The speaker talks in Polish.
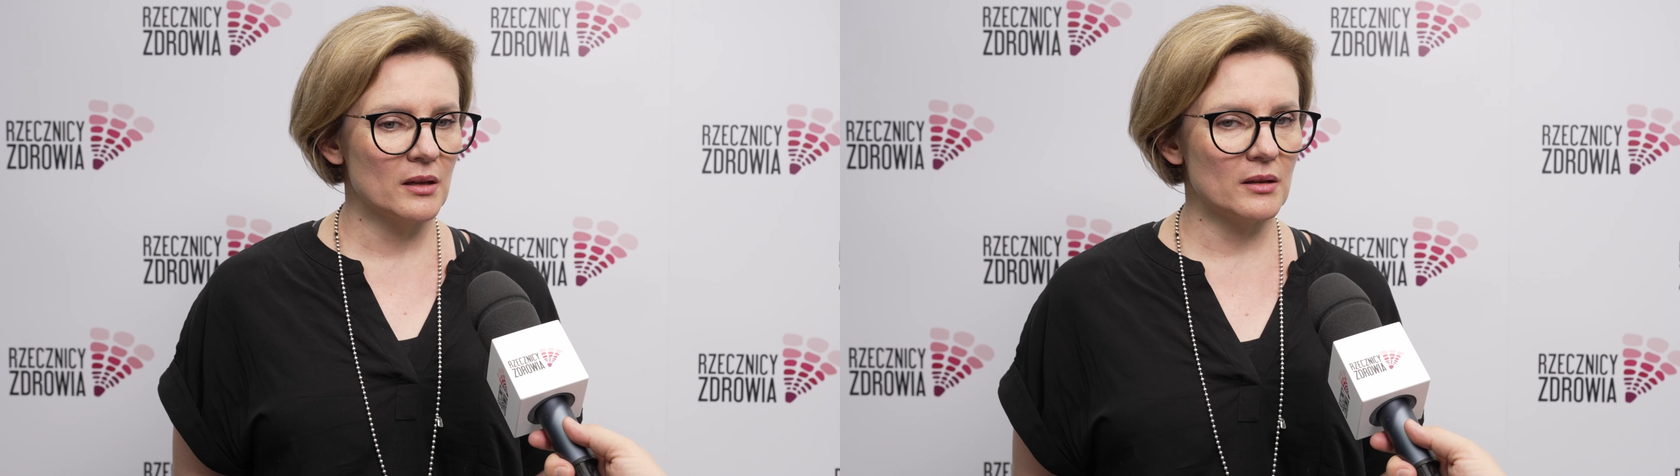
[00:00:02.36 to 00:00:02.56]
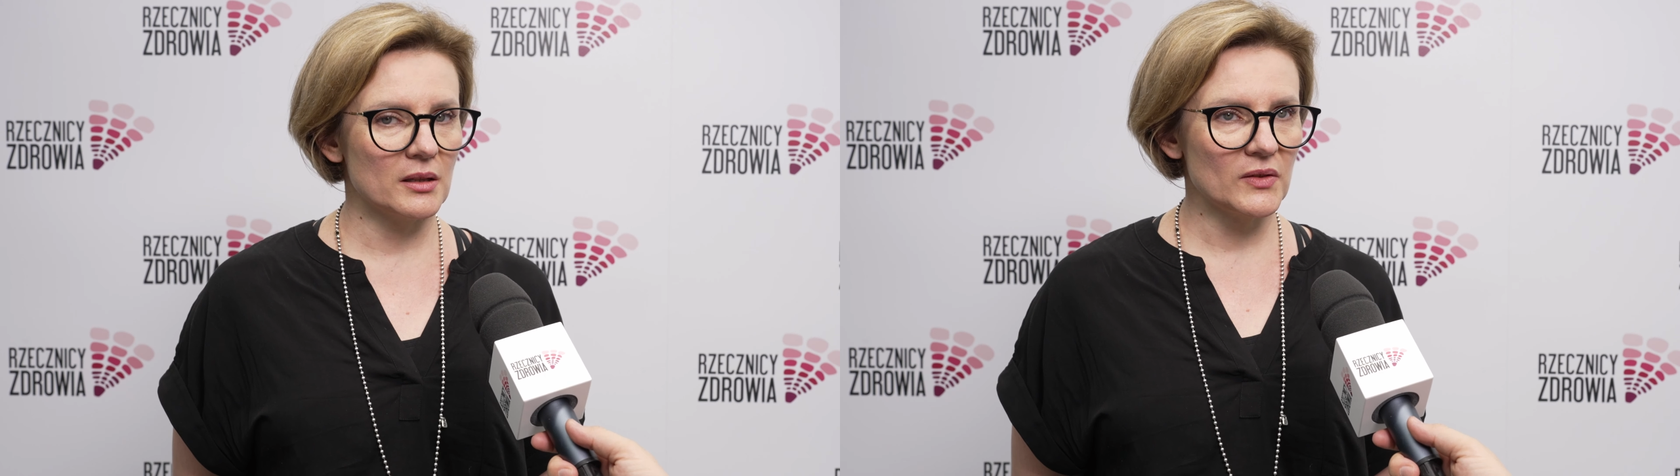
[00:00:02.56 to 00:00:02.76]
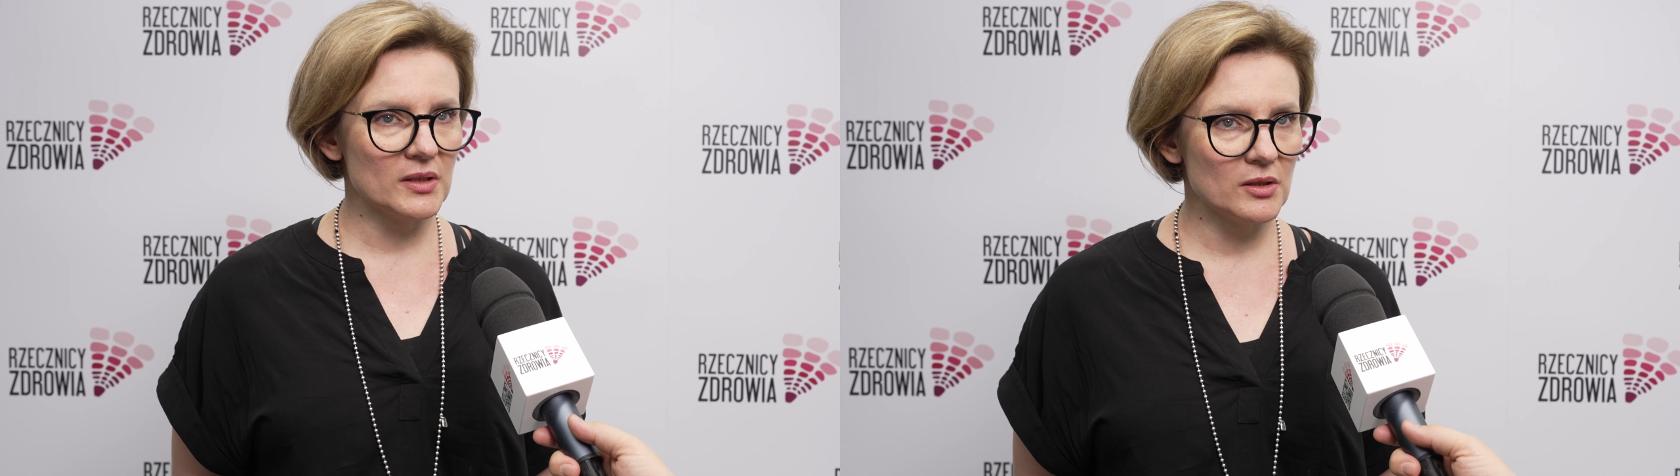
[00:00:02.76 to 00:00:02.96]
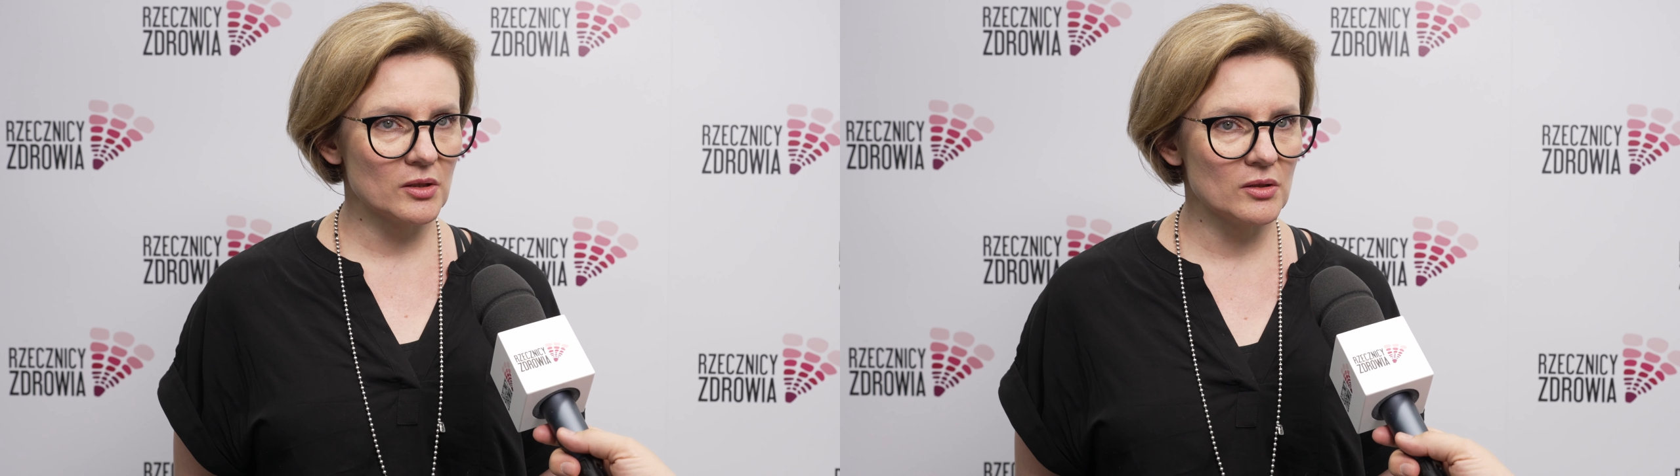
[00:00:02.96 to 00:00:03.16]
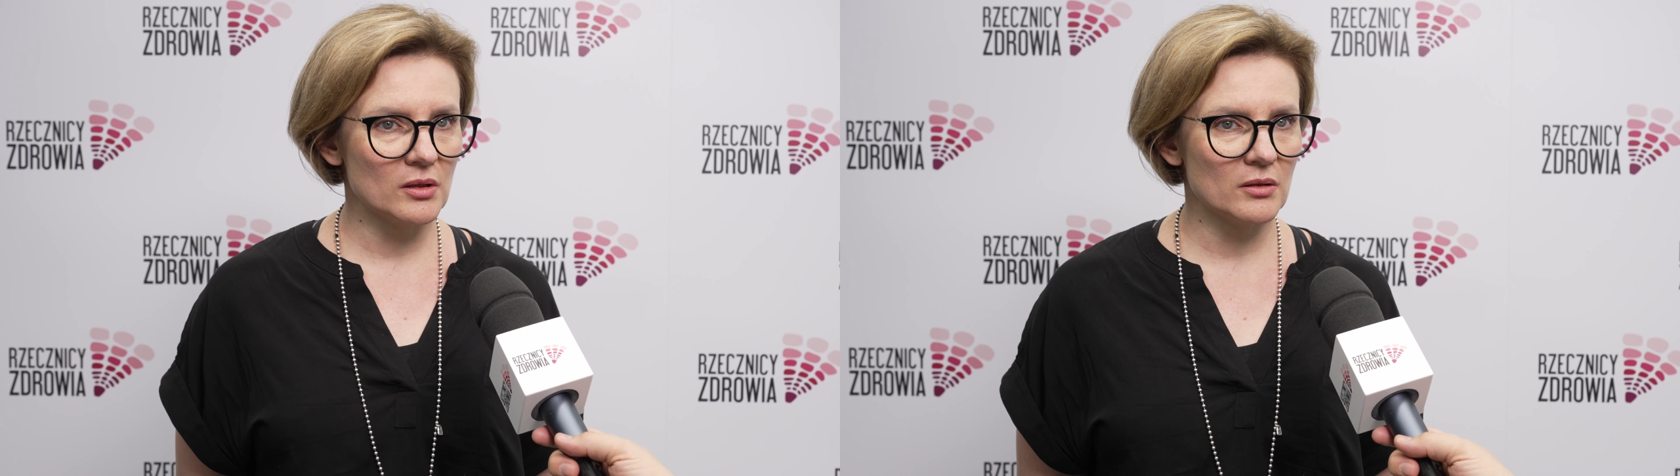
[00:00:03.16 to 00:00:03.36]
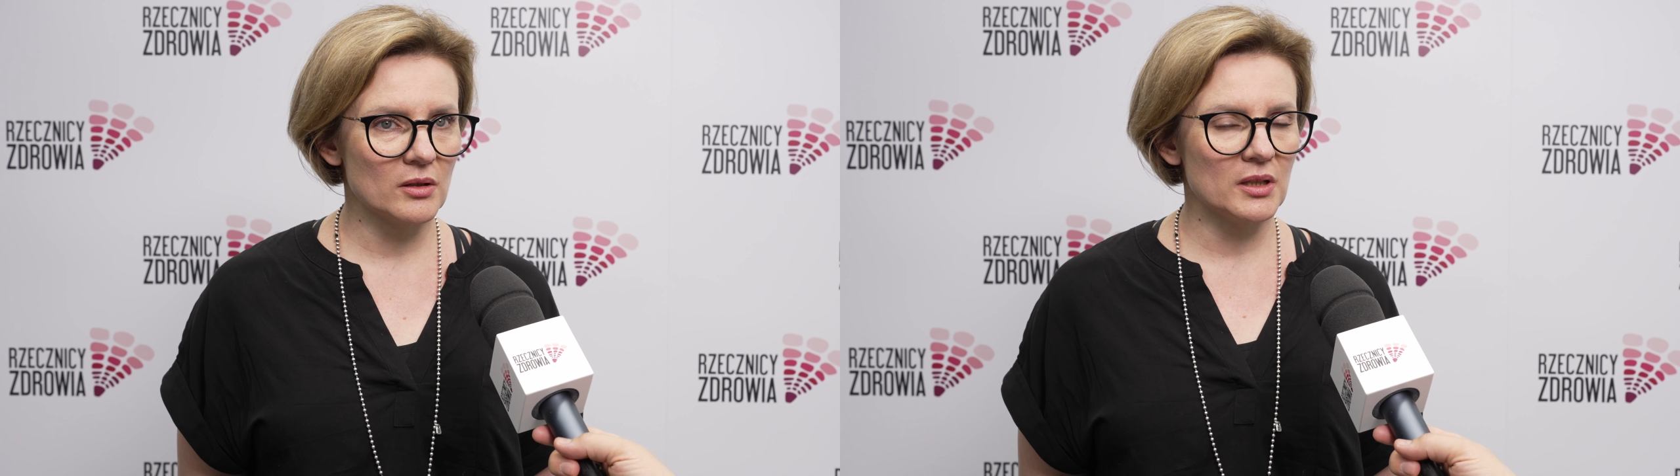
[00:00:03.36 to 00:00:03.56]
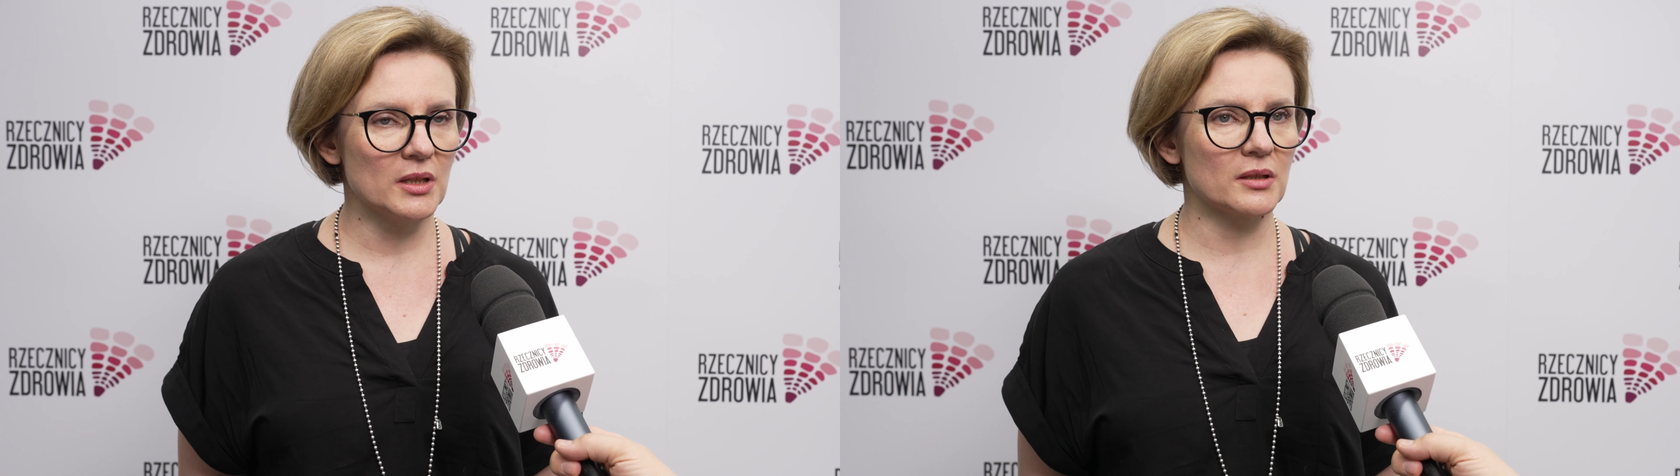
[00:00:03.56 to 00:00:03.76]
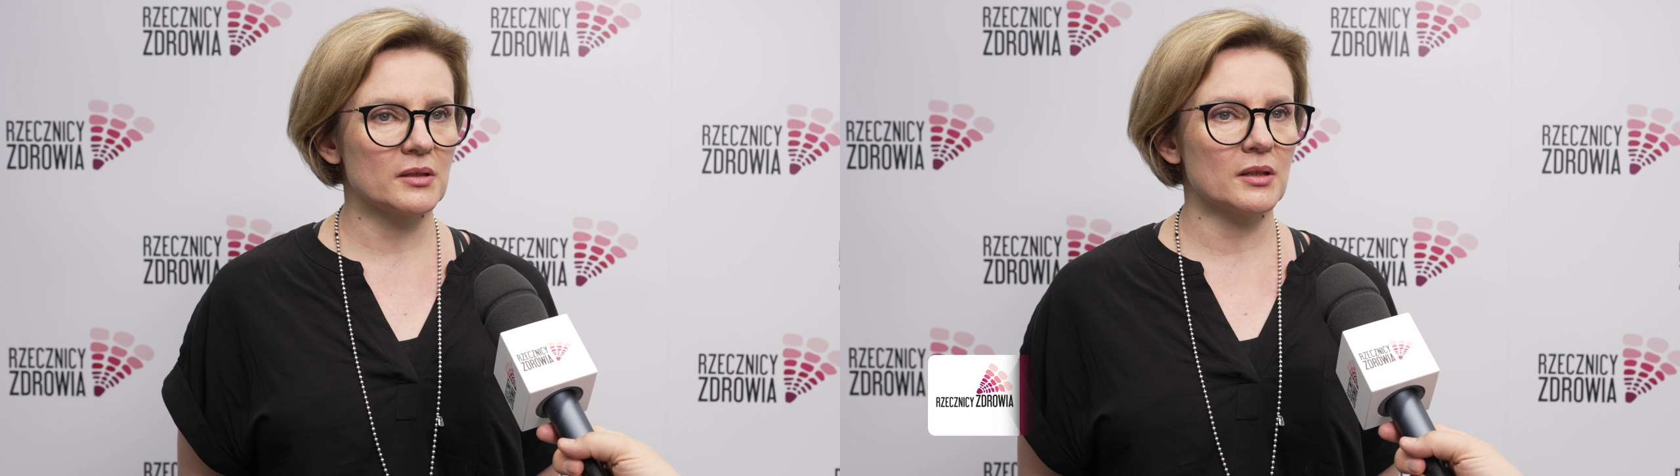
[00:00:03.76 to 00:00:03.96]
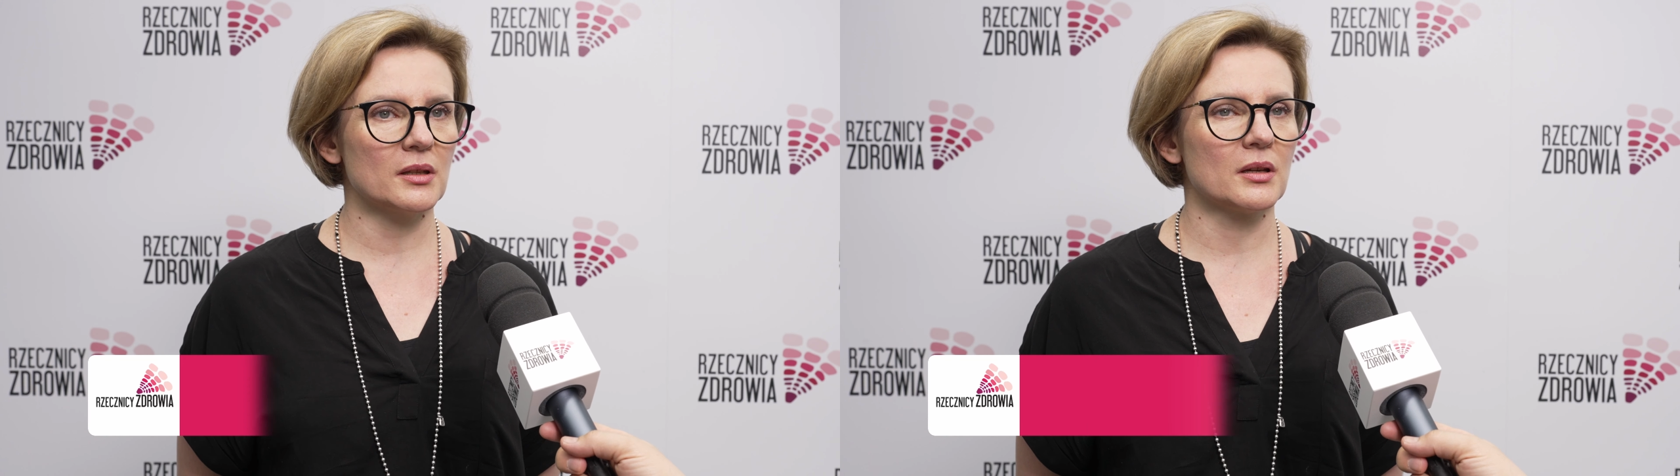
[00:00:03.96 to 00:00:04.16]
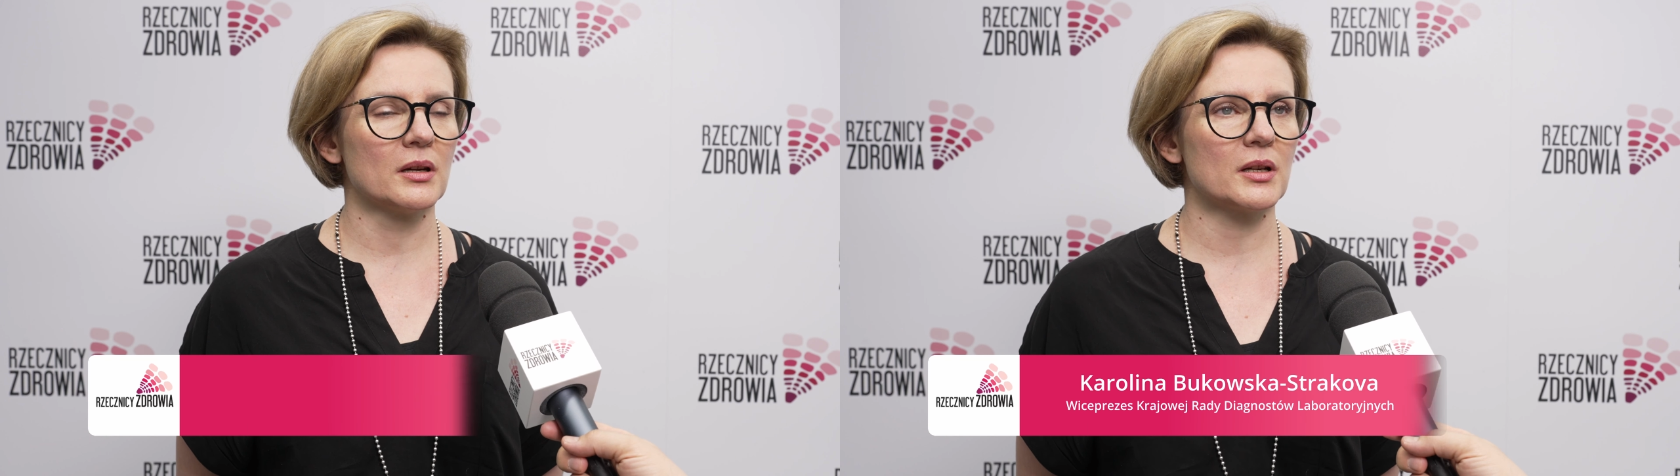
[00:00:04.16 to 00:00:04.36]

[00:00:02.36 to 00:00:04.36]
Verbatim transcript: E, no więc jeśli chodzi o rolę diagnostyki